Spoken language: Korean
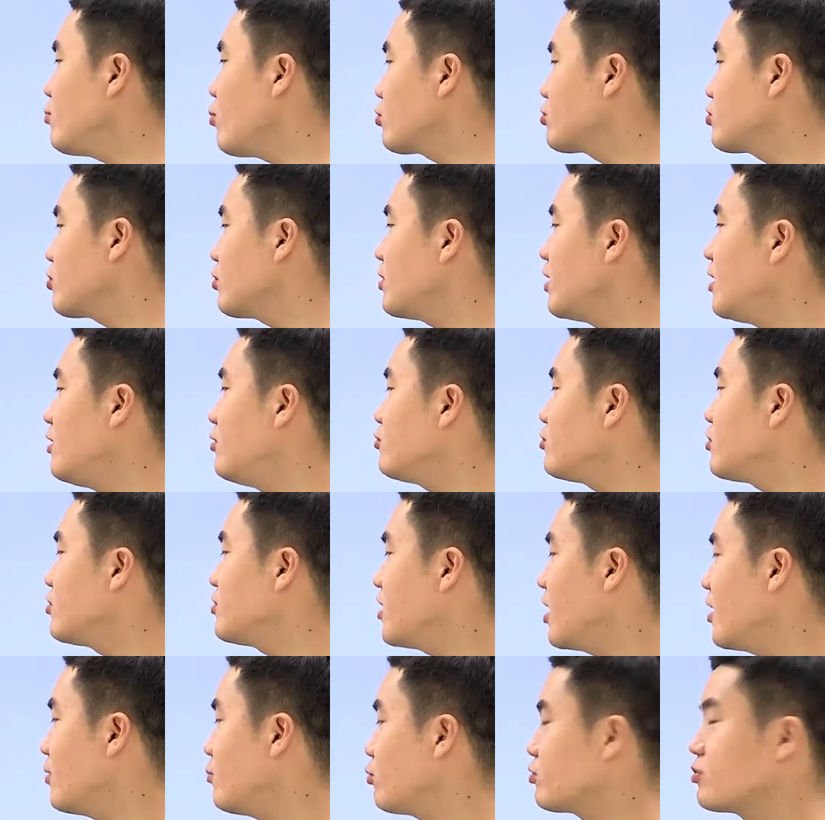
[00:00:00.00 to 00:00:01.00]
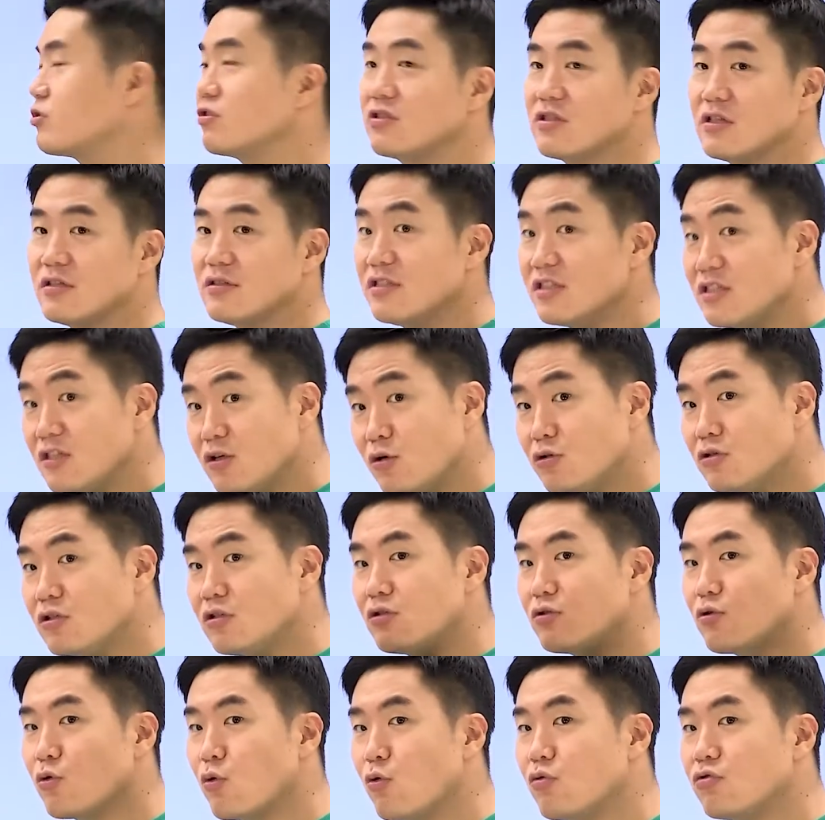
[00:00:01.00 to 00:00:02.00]
목적을 인류 전체 행복 증진.
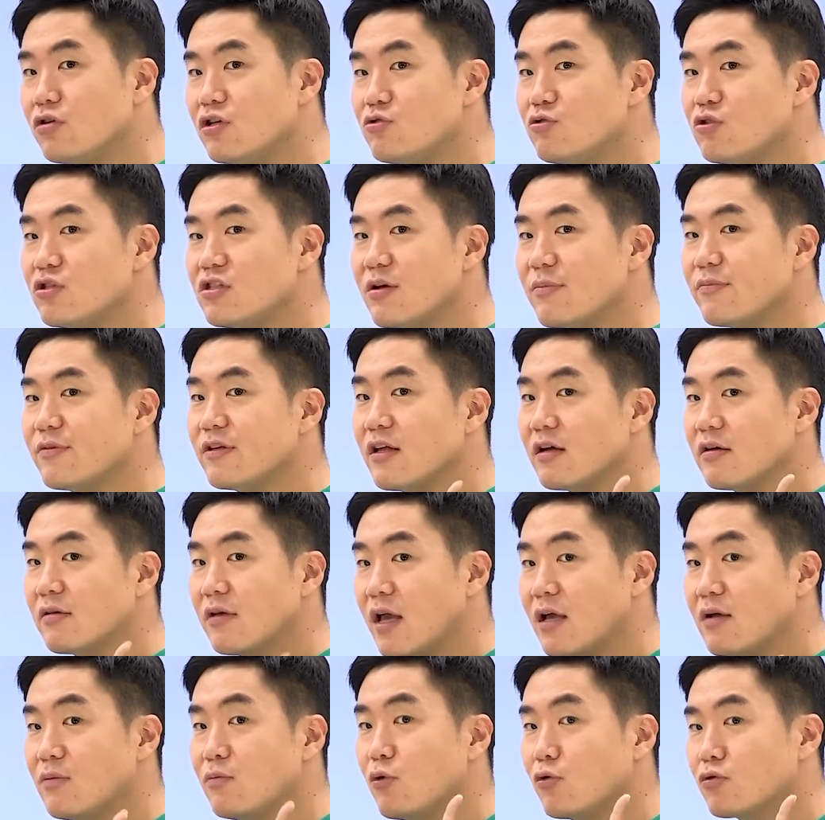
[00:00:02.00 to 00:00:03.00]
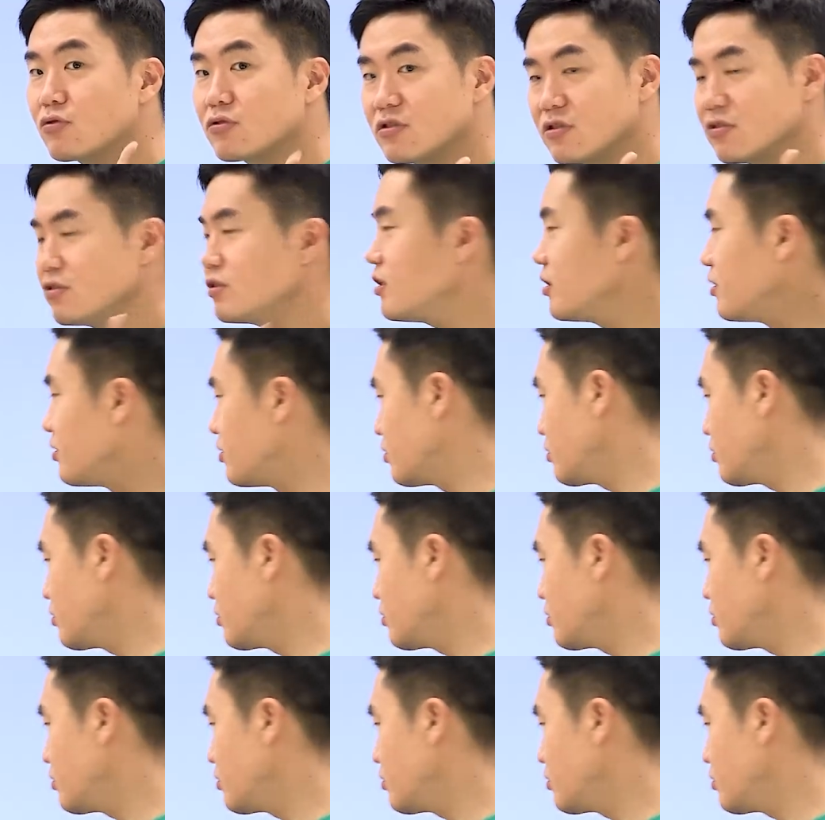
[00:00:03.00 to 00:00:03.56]
싱어는 공리주의자입니다. 행복 증진.